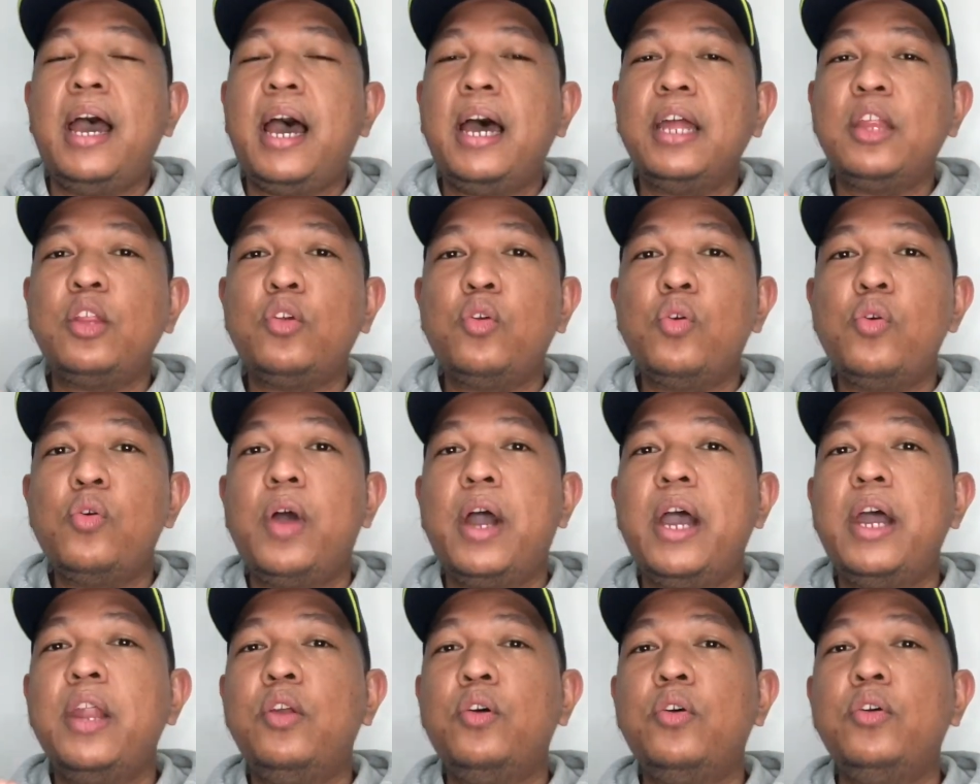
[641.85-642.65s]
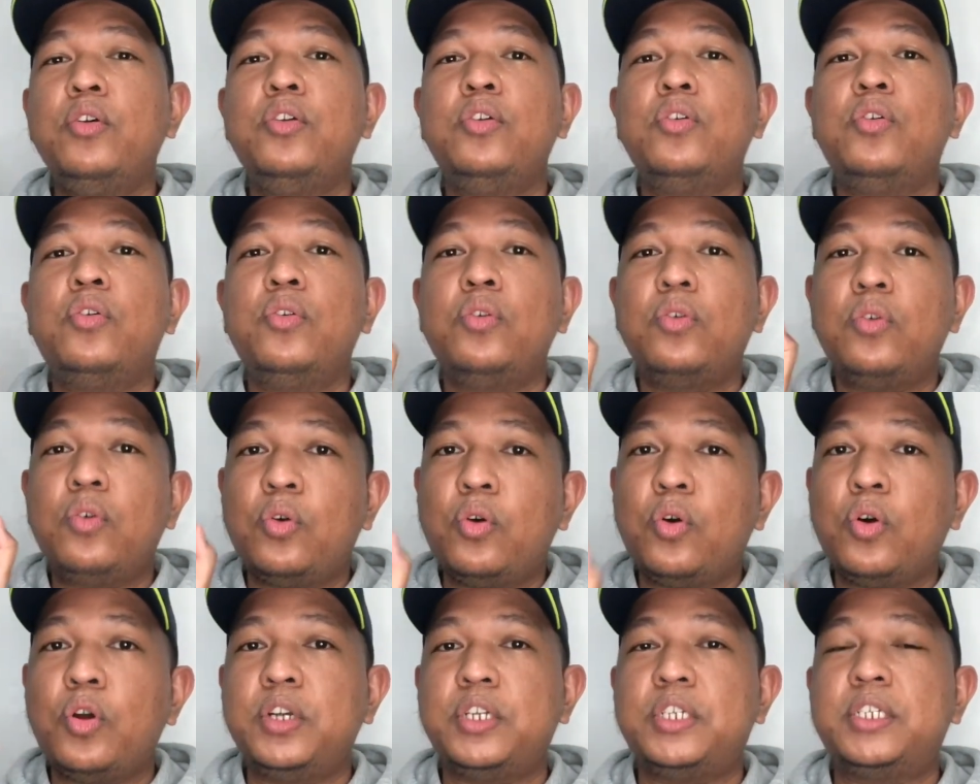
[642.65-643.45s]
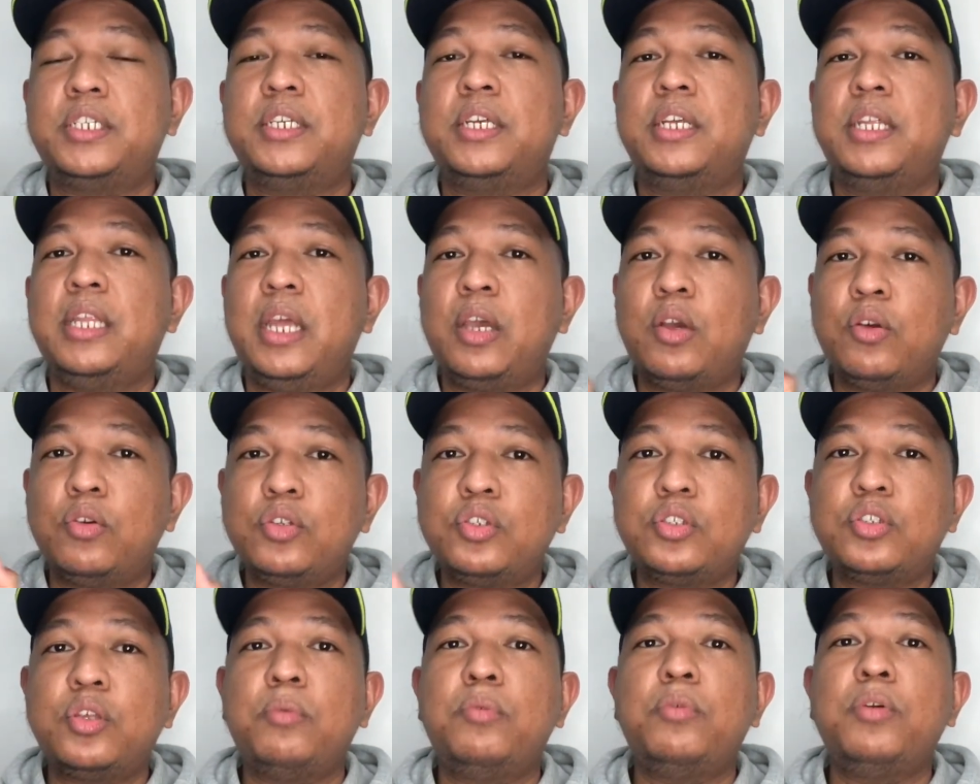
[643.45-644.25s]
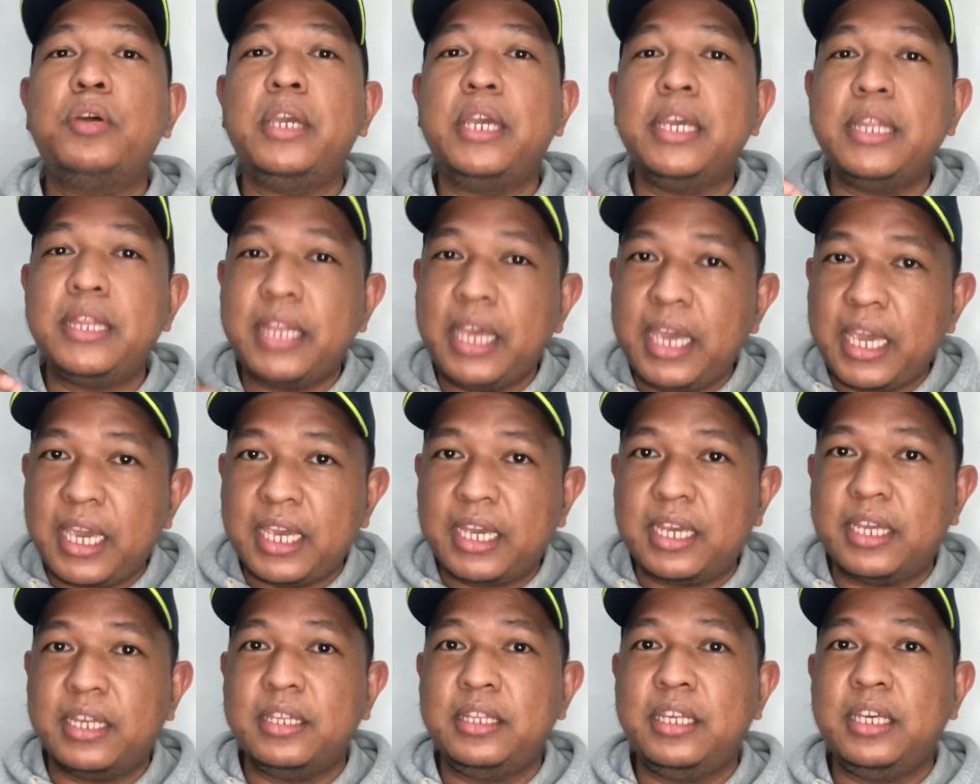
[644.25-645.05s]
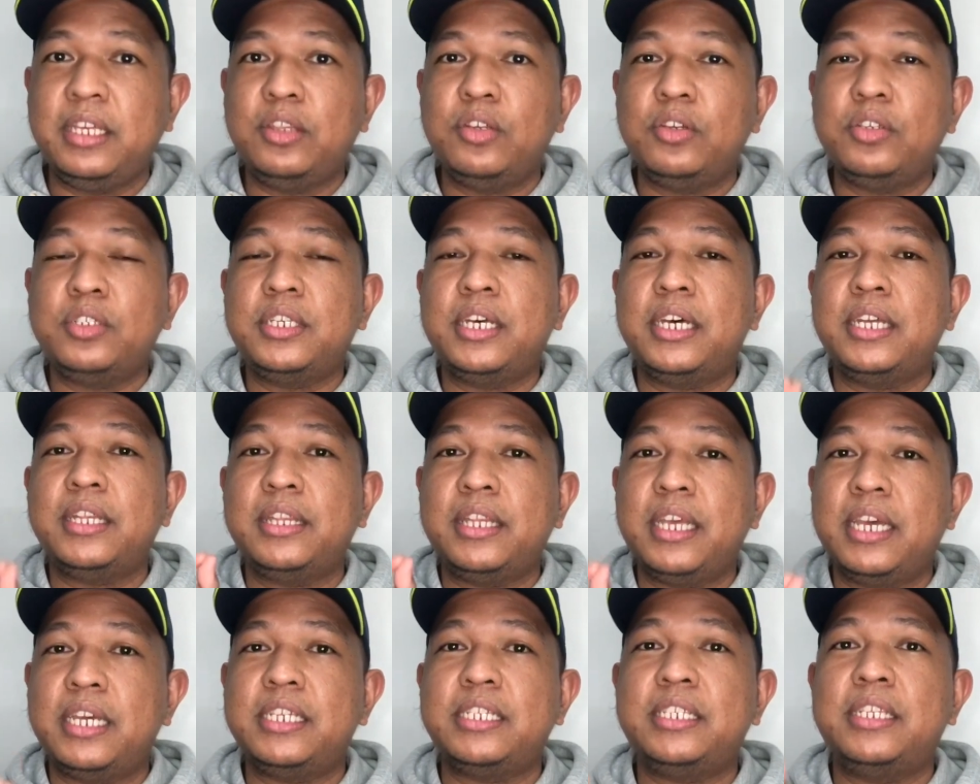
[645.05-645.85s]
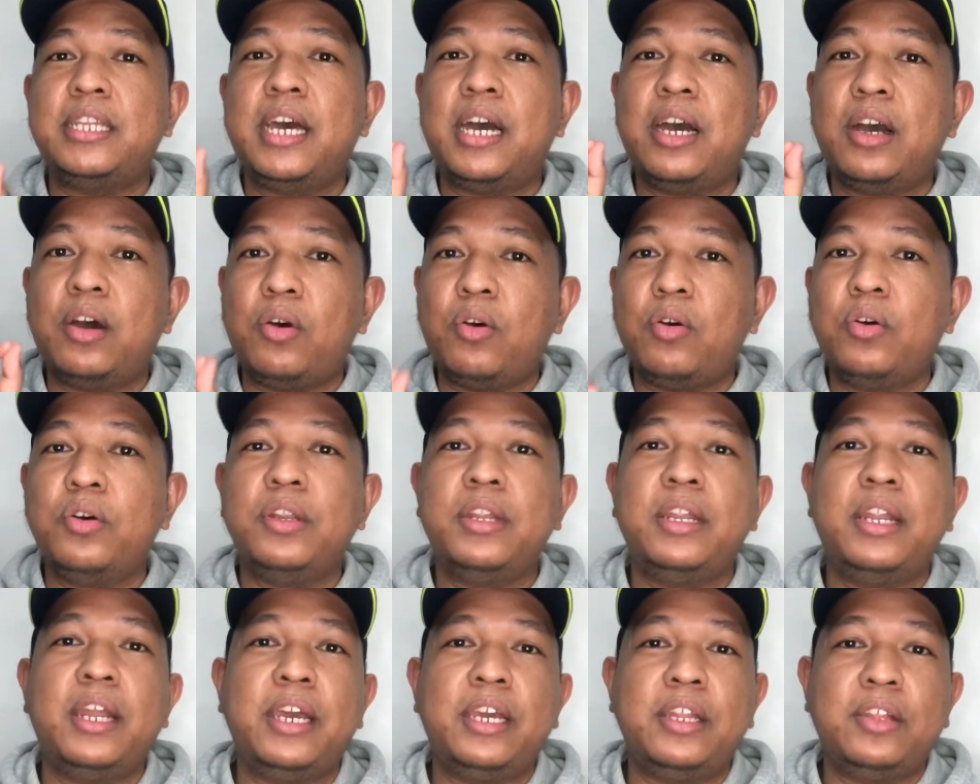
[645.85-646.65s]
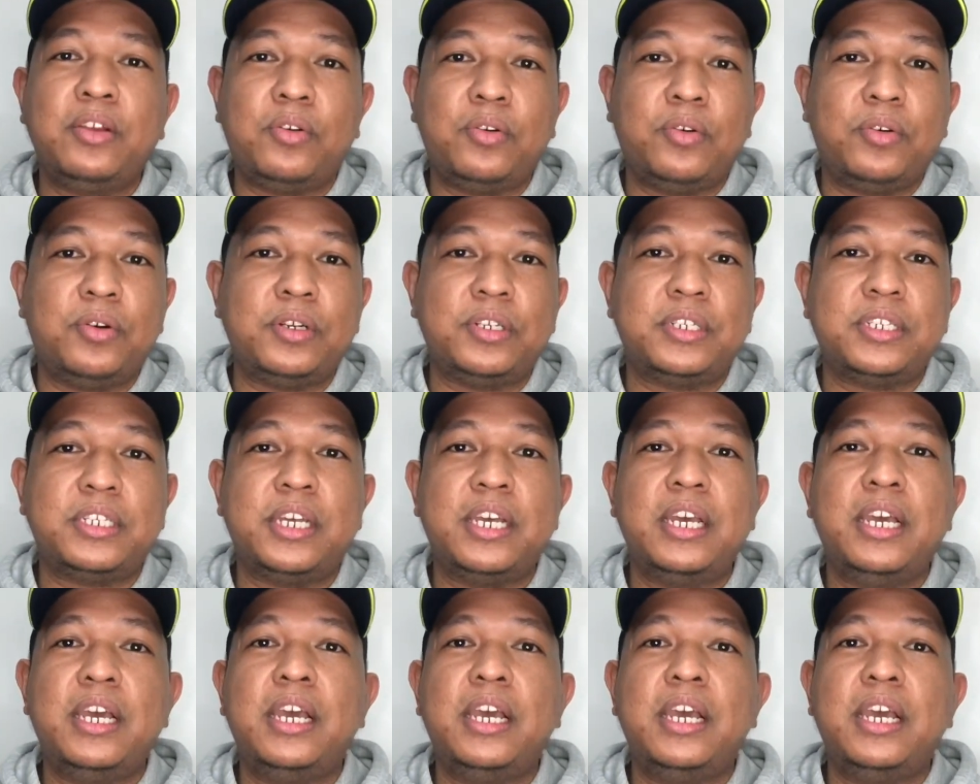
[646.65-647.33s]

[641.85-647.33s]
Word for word: at kung ano yung course na gusto mong i-take dito sa TESDA online course.